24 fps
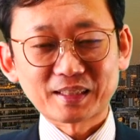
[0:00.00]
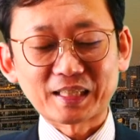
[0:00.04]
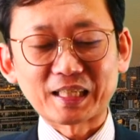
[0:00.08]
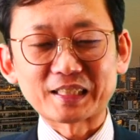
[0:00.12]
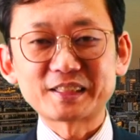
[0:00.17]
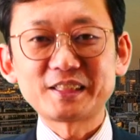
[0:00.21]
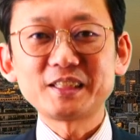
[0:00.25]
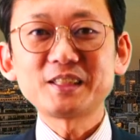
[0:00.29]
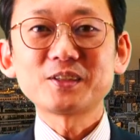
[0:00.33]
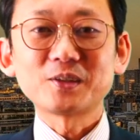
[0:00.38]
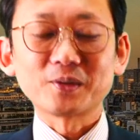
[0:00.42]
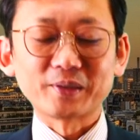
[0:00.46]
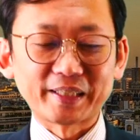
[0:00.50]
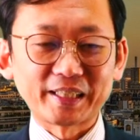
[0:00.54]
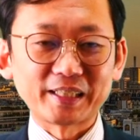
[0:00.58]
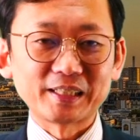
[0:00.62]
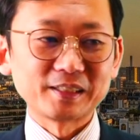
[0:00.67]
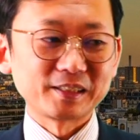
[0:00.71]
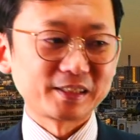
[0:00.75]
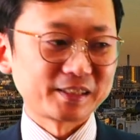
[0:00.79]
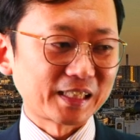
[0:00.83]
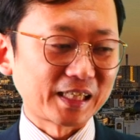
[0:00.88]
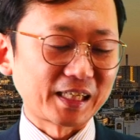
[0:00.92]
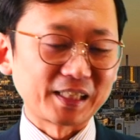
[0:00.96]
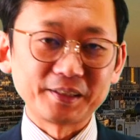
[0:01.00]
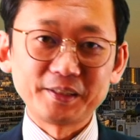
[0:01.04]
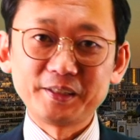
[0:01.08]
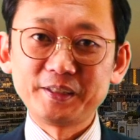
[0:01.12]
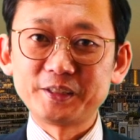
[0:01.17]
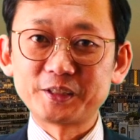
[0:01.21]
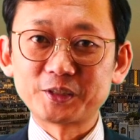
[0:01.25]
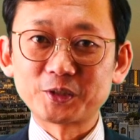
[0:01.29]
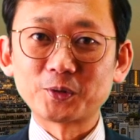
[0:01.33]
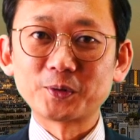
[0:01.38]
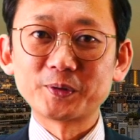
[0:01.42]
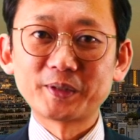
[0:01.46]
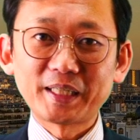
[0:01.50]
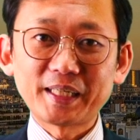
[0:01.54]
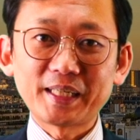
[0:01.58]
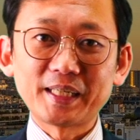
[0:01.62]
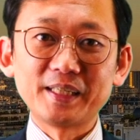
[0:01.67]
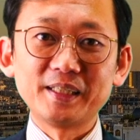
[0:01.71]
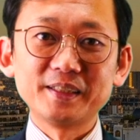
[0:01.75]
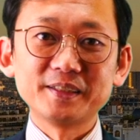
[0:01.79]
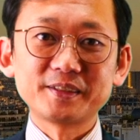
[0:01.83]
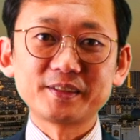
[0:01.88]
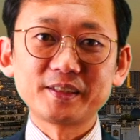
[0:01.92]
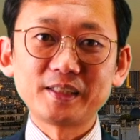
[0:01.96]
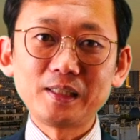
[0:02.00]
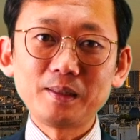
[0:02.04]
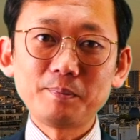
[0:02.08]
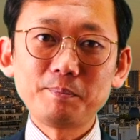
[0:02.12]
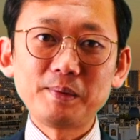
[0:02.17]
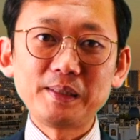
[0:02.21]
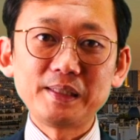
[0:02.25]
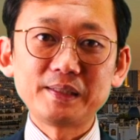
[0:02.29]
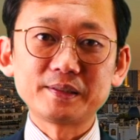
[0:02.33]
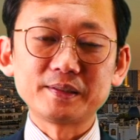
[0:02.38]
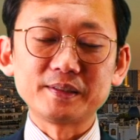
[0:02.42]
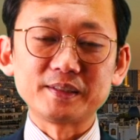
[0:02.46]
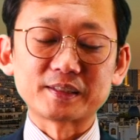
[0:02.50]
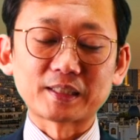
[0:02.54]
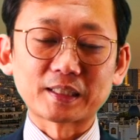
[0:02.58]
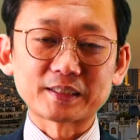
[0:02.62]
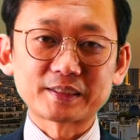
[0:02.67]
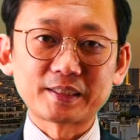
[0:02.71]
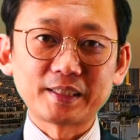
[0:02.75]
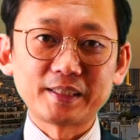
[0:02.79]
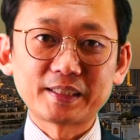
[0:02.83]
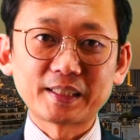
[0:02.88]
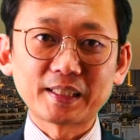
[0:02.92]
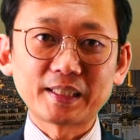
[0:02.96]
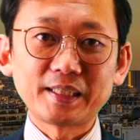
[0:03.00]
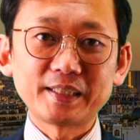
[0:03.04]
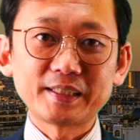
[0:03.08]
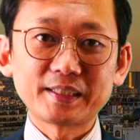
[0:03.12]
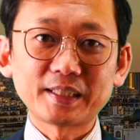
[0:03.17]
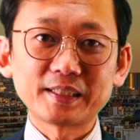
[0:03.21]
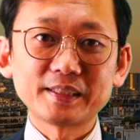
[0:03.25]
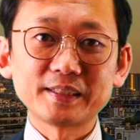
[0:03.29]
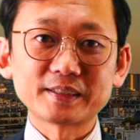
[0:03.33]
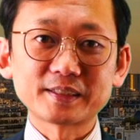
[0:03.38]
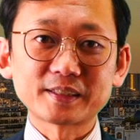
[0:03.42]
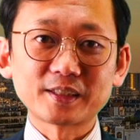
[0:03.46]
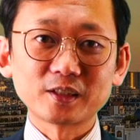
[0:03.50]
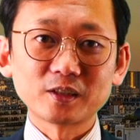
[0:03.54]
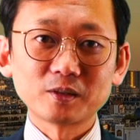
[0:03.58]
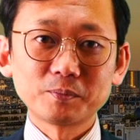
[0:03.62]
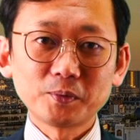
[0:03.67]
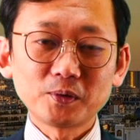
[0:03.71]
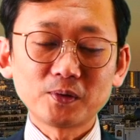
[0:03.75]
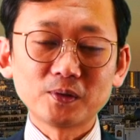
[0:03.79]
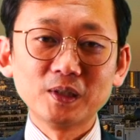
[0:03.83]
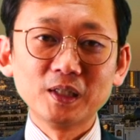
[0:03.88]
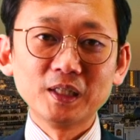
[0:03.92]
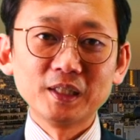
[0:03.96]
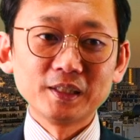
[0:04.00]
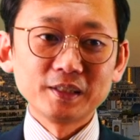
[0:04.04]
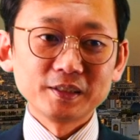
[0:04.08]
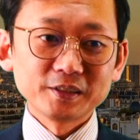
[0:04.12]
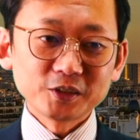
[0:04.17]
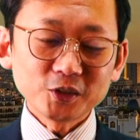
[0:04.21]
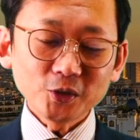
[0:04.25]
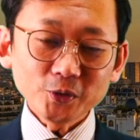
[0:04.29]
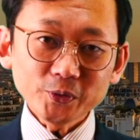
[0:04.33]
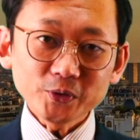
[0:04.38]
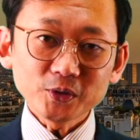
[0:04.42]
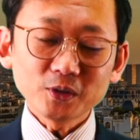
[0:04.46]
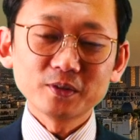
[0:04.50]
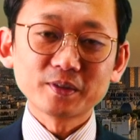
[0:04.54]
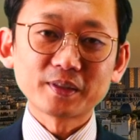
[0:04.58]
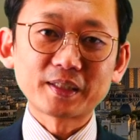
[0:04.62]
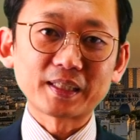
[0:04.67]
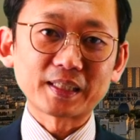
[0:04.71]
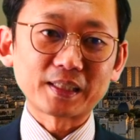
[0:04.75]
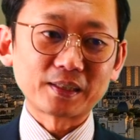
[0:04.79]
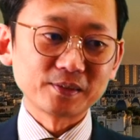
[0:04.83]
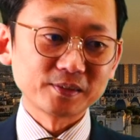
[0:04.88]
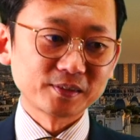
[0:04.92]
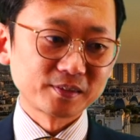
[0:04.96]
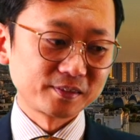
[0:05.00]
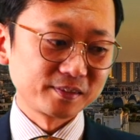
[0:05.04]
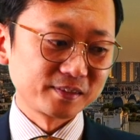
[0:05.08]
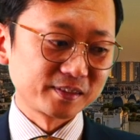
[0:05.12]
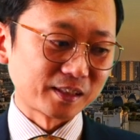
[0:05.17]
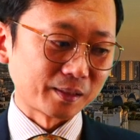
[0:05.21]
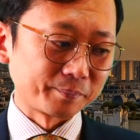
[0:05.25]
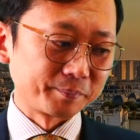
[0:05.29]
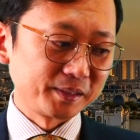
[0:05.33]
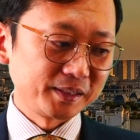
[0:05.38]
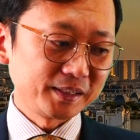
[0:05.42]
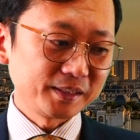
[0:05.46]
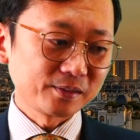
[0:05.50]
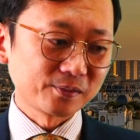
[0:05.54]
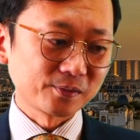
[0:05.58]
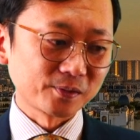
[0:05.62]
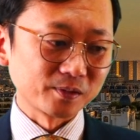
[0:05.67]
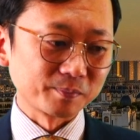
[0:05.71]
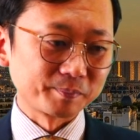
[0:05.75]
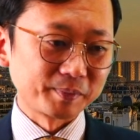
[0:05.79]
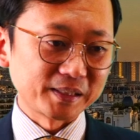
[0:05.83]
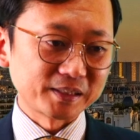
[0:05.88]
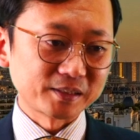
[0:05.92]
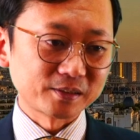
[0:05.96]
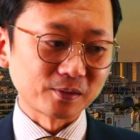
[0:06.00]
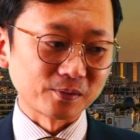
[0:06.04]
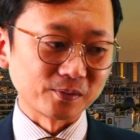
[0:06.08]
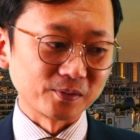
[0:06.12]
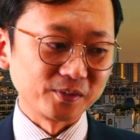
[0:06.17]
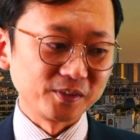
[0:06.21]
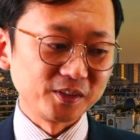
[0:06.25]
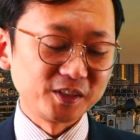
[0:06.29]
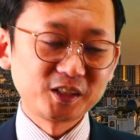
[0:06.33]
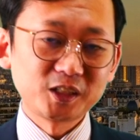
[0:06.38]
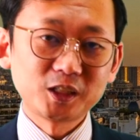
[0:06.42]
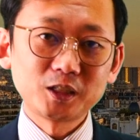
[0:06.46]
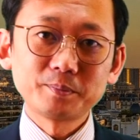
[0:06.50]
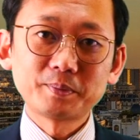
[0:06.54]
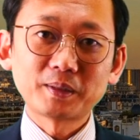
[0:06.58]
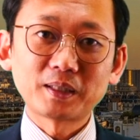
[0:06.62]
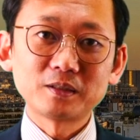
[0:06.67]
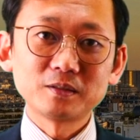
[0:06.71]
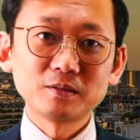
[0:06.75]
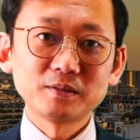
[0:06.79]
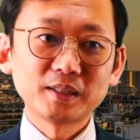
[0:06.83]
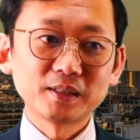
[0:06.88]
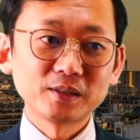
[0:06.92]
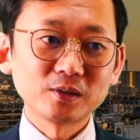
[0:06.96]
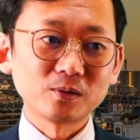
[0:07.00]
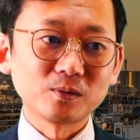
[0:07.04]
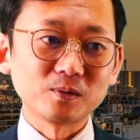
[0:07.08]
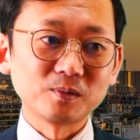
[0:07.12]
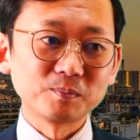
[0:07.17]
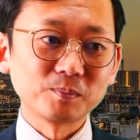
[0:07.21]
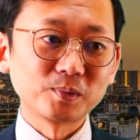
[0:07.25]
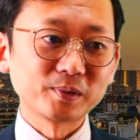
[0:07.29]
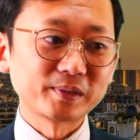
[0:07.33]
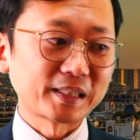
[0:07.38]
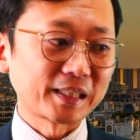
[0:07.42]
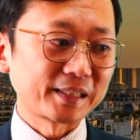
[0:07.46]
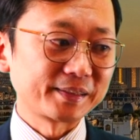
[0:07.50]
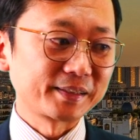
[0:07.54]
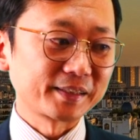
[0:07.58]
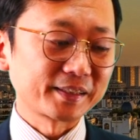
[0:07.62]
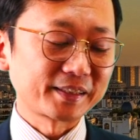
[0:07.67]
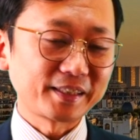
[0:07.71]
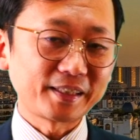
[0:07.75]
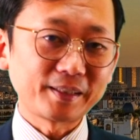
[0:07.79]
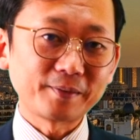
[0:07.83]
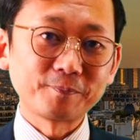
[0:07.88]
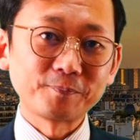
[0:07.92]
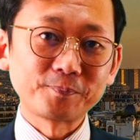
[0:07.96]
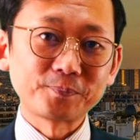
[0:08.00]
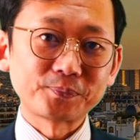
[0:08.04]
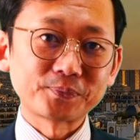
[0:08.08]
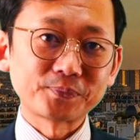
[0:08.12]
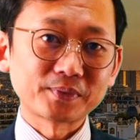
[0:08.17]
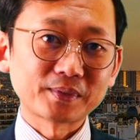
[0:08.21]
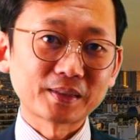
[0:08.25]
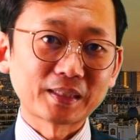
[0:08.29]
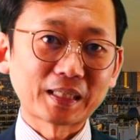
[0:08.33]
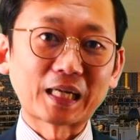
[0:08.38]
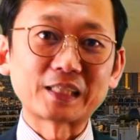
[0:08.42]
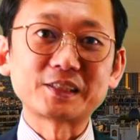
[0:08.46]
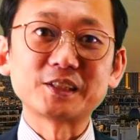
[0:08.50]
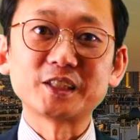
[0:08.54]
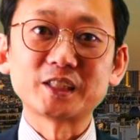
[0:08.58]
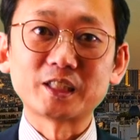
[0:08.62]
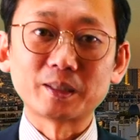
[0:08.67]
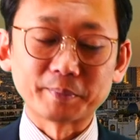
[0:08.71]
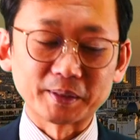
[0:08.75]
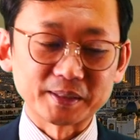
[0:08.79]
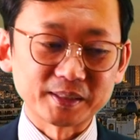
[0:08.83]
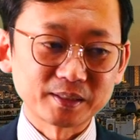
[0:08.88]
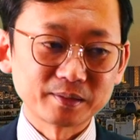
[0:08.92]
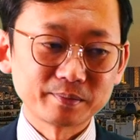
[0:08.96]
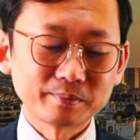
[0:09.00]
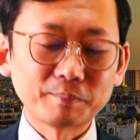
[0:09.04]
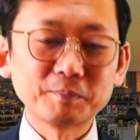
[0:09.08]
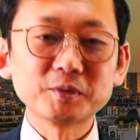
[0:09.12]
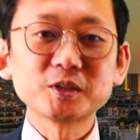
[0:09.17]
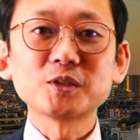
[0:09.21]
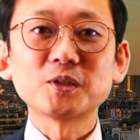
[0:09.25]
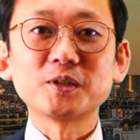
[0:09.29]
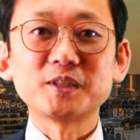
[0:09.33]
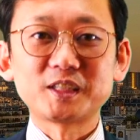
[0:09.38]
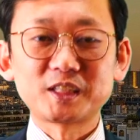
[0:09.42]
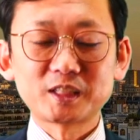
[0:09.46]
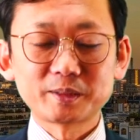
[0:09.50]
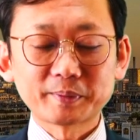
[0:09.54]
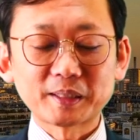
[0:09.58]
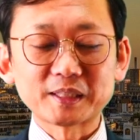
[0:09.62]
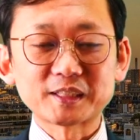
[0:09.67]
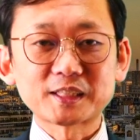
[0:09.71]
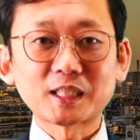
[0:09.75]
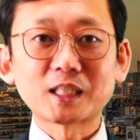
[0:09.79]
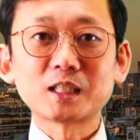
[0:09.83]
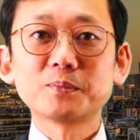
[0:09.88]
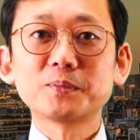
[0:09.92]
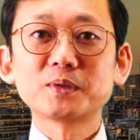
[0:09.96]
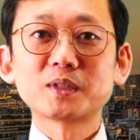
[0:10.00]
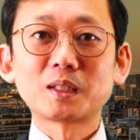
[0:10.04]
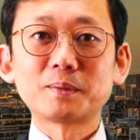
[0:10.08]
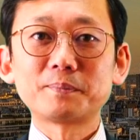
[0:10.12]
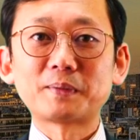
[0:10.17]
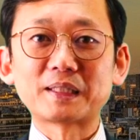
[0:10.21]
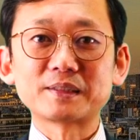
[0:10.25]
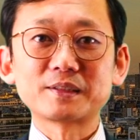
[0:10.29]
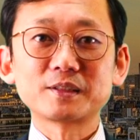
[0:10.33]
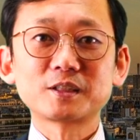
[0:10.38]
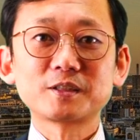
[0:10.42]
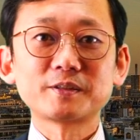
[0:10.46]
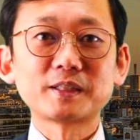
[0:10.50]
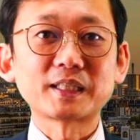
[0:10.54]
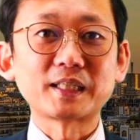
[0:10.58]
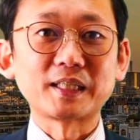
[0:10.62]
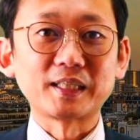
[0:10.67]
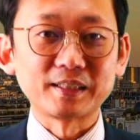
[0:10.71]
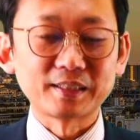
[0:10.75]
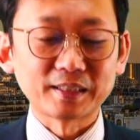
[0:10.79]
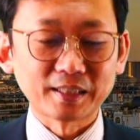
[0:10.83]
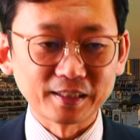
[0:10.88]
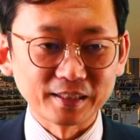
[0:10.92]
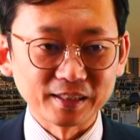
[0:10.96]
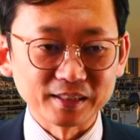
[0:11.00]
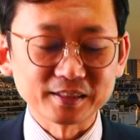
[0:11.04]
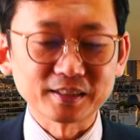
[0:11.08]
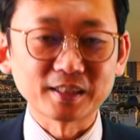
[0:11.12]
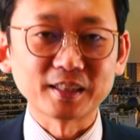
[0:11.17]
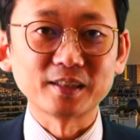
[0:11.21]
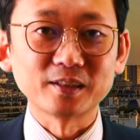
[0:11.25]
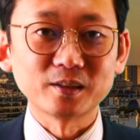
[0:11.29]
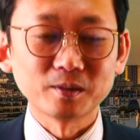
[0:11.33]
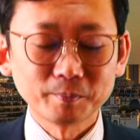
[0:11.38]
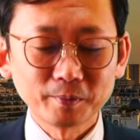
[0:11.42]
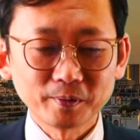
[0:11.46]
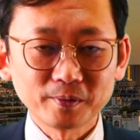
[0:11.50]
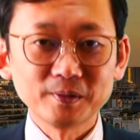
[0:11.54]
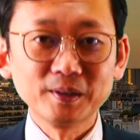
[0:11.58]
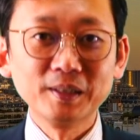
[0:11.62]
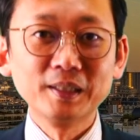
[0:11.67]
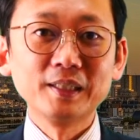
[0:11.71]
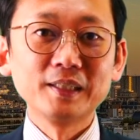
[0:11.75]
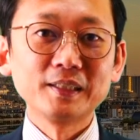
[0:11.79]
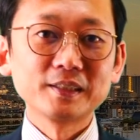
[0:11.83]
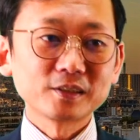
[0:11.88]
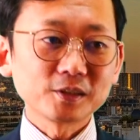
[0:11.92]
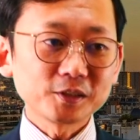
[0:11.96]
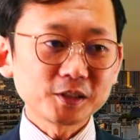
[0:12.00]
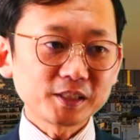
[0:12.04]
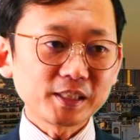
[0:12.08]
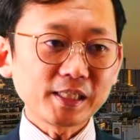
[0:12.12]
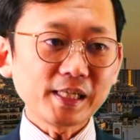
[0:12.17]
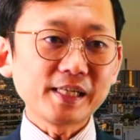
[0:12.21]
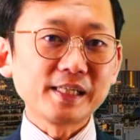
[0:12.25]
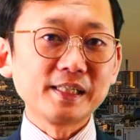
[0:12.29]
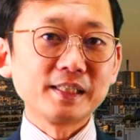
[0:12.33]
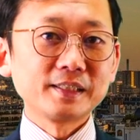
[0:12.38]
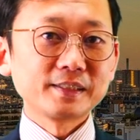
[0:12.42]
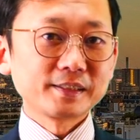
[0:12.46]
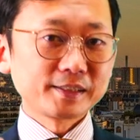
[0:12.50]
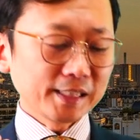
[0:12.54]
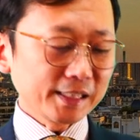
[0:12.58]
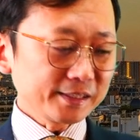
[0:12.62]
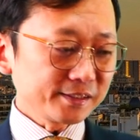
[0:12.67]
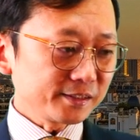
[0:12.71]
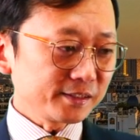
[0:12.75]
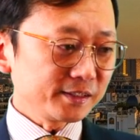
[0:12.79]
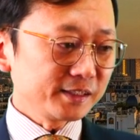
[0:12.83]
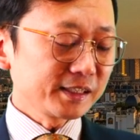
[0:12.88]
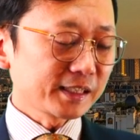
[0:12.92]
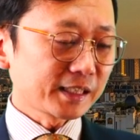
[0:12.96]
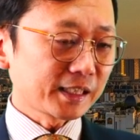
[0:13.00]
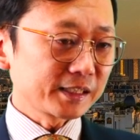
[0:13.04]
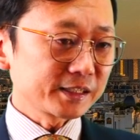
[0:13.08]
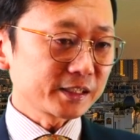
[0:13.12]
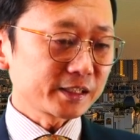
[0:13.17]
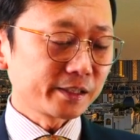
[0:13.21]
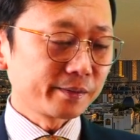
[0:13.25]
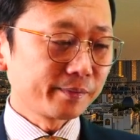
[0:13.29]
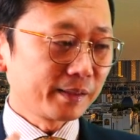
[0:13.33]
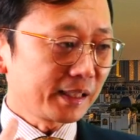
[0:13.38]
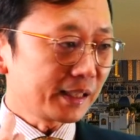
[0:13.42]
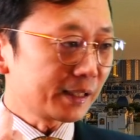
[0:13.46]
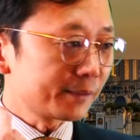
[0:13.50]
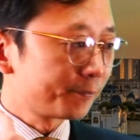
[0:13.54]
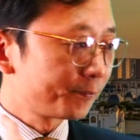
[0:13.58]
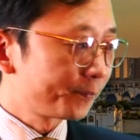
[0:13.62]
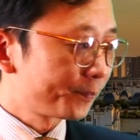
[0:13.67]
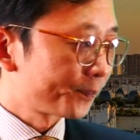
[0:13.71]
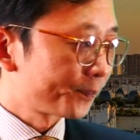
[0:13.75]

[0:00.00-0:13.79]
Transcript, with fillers: カチッとね、した印象で3ピースにさせていただいたんですけども、ちょっと抜け感を作るために、このベストの一番上のボタンだけ外してます。まあ、もちろん一番下のボタンも外すわけなんですけれども、そしてシャツに関しては